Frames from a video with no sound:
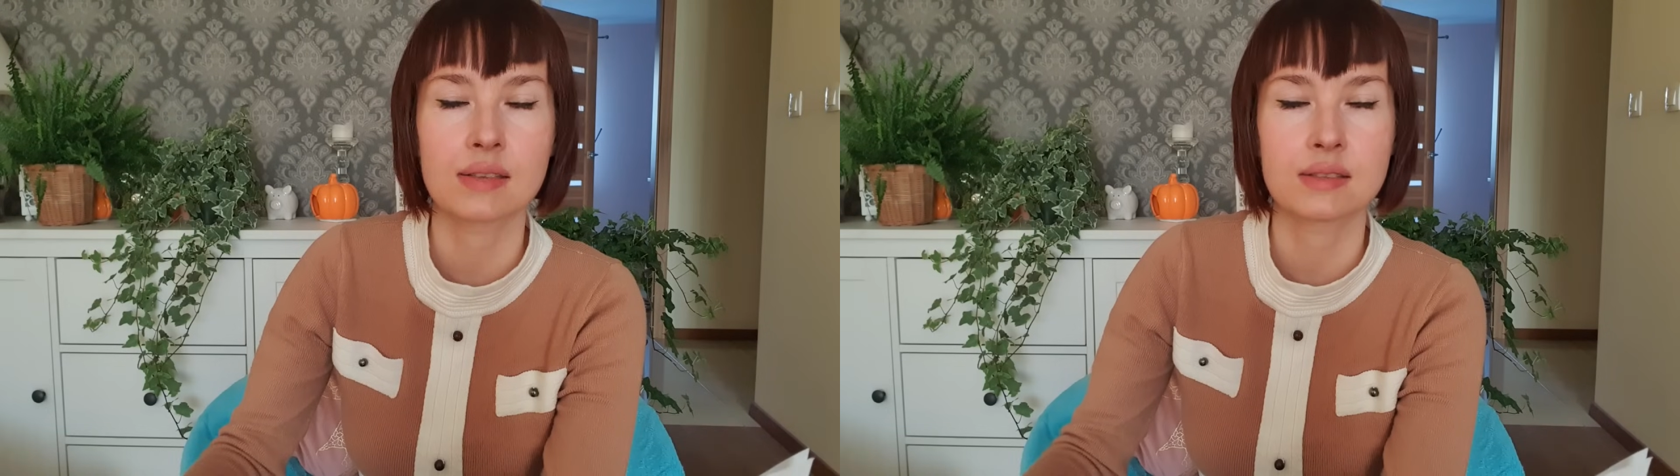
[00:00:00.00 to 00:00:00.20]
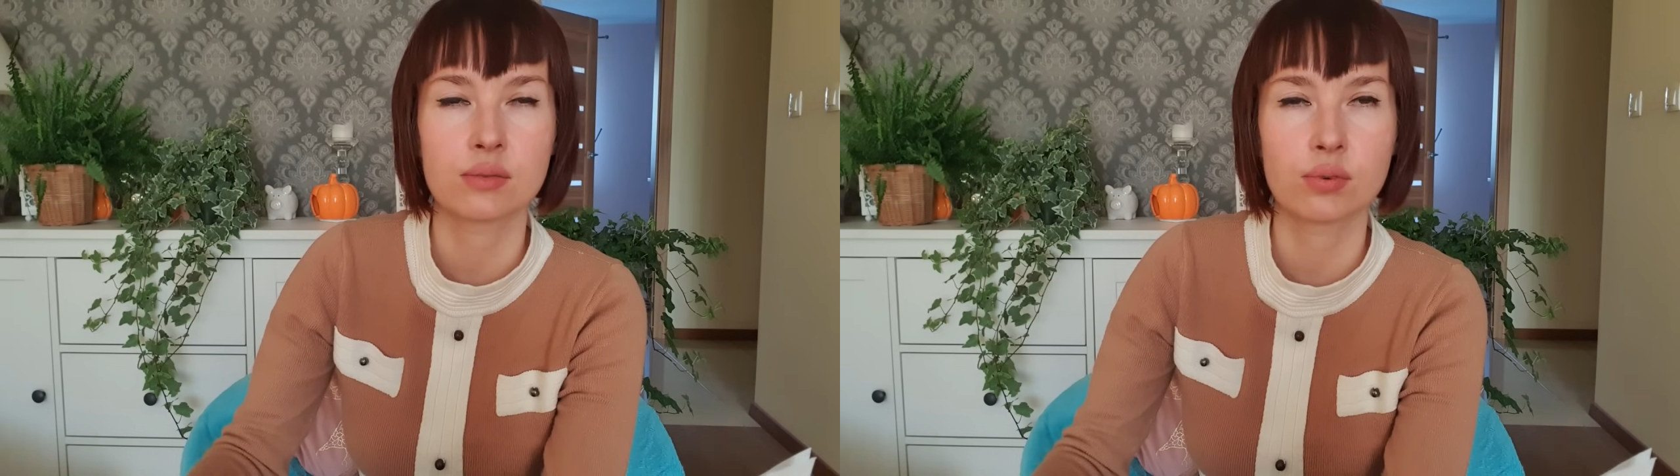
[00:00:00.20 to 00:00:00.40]

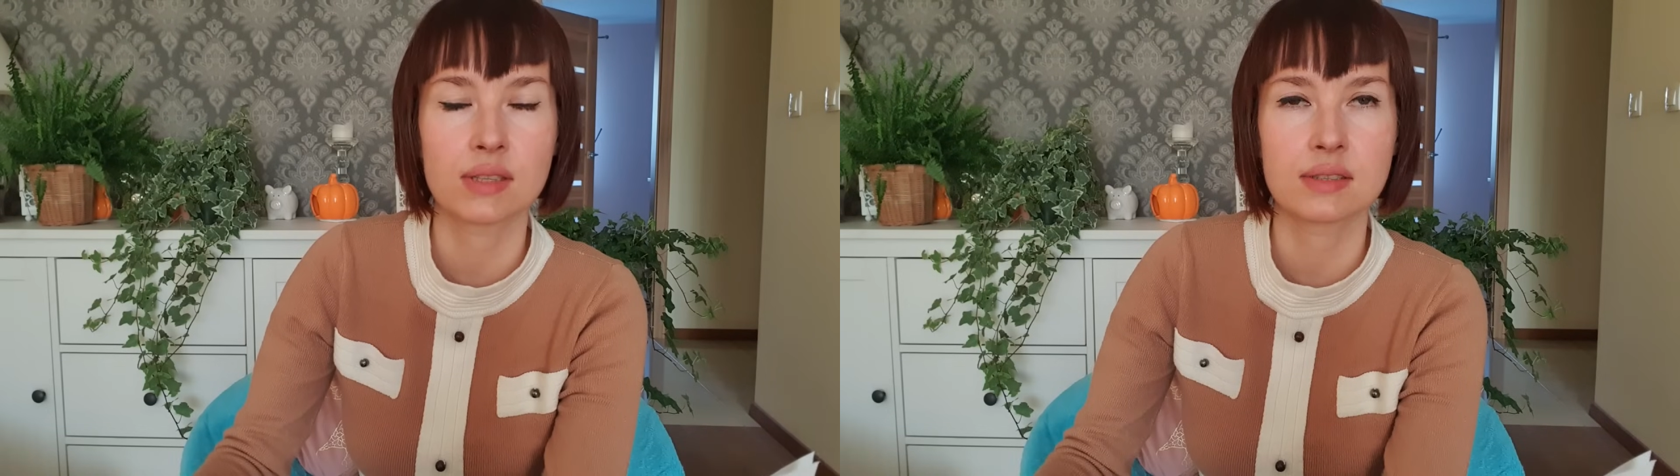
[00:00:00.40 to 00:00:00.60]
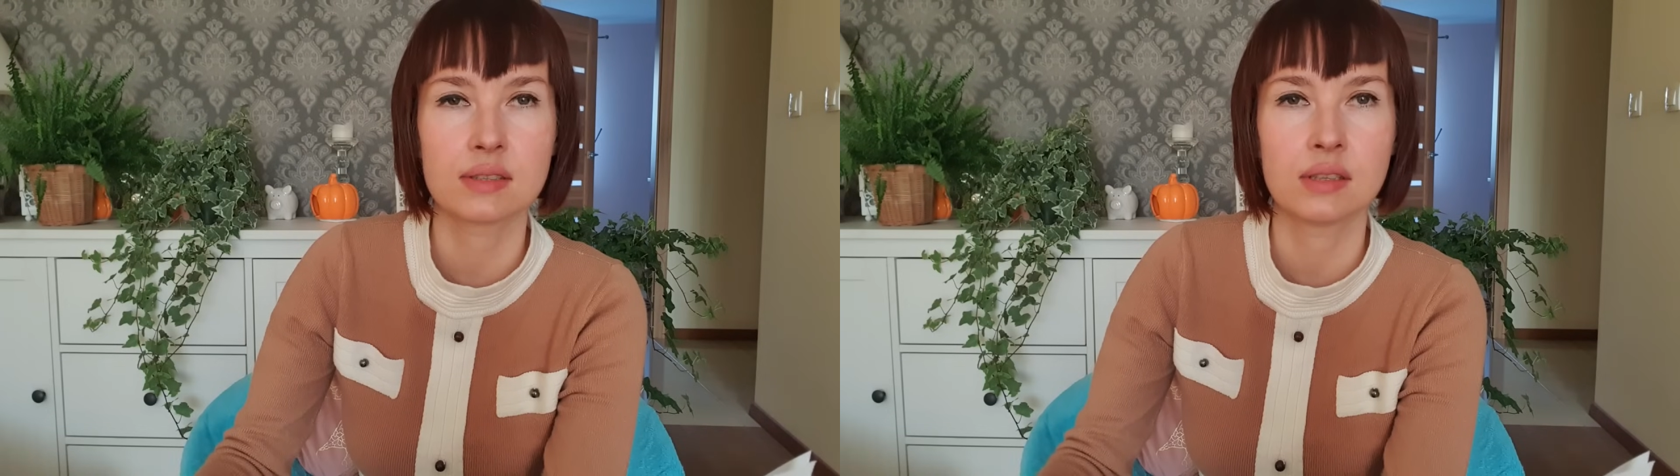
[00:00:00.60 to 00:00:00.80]

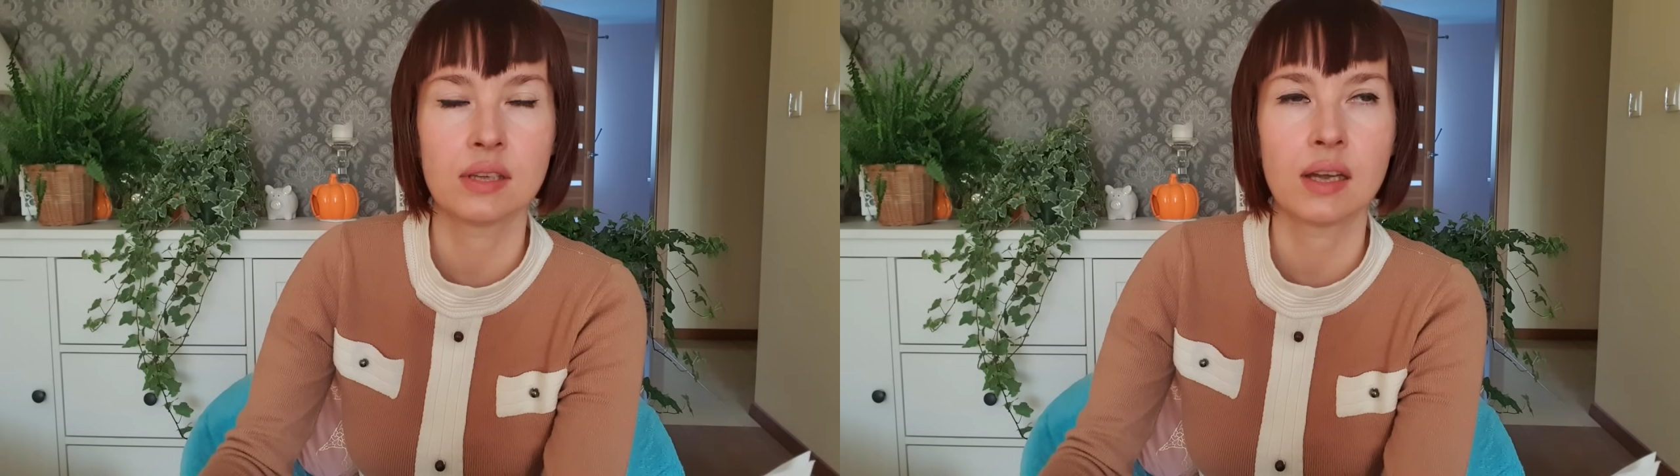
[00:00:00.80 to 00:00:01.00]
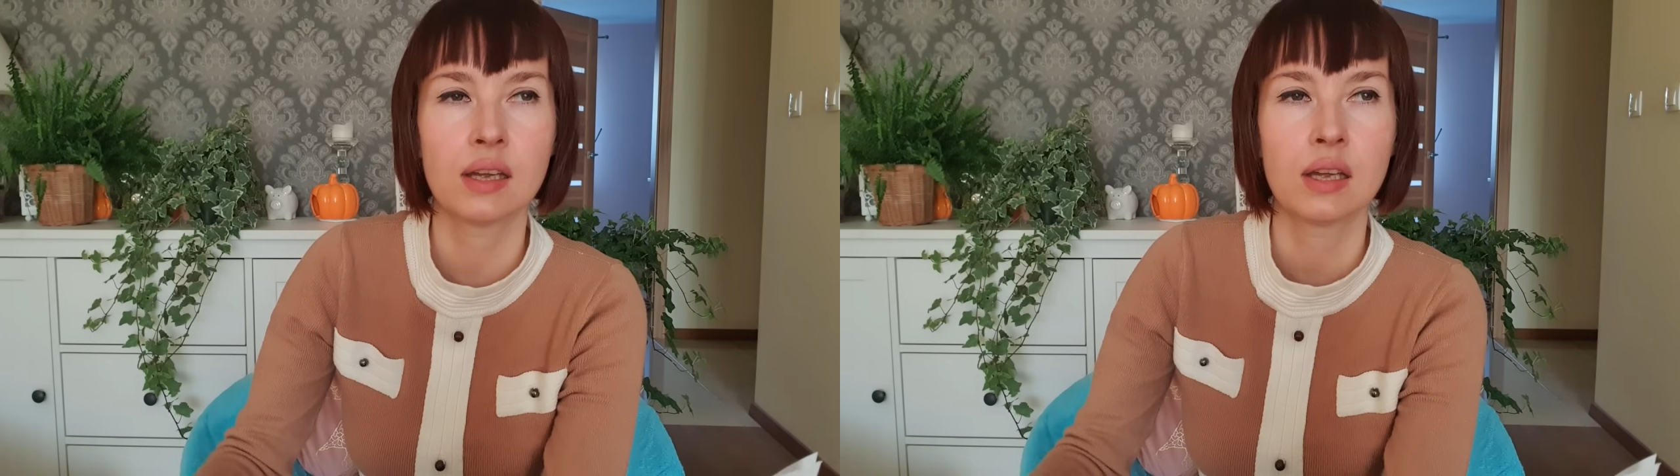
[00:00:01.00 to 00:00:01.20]

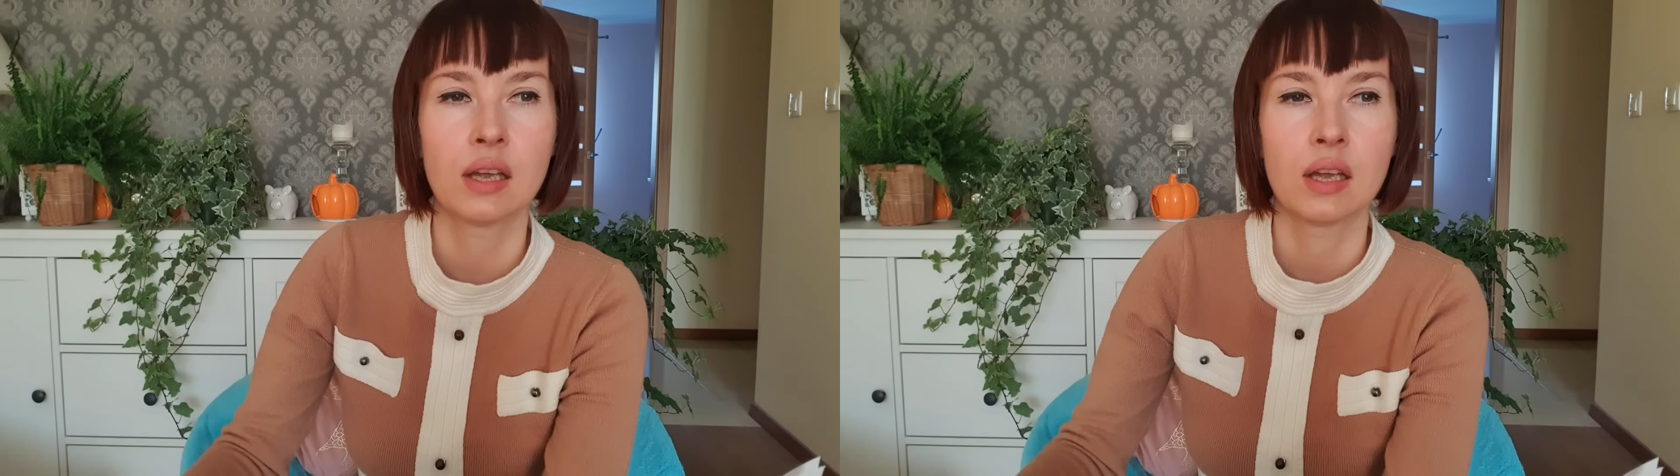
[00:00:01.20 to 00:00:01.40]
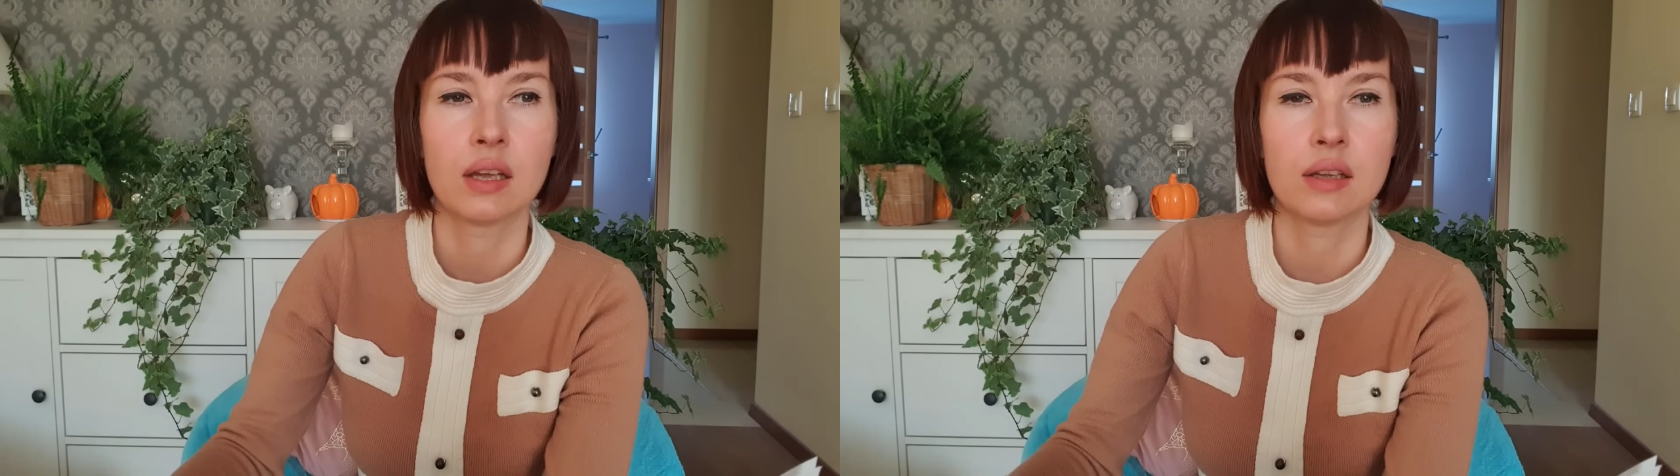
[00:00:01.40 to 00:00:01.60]
asekuracyjnie
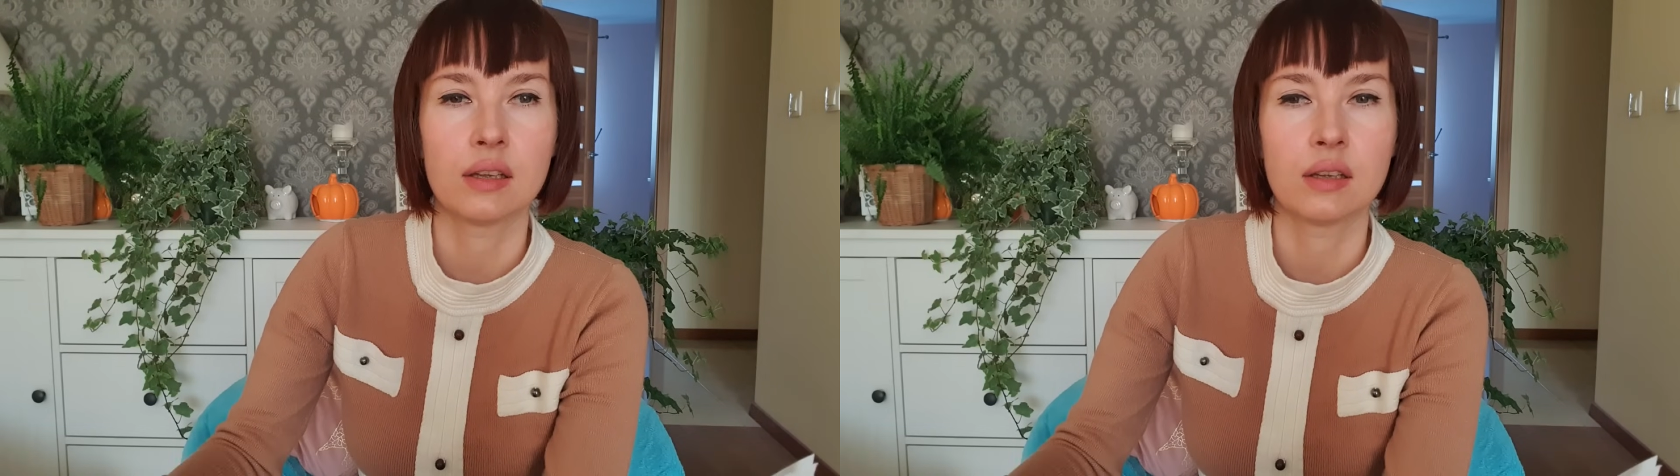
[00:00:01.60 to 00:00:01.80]
yy,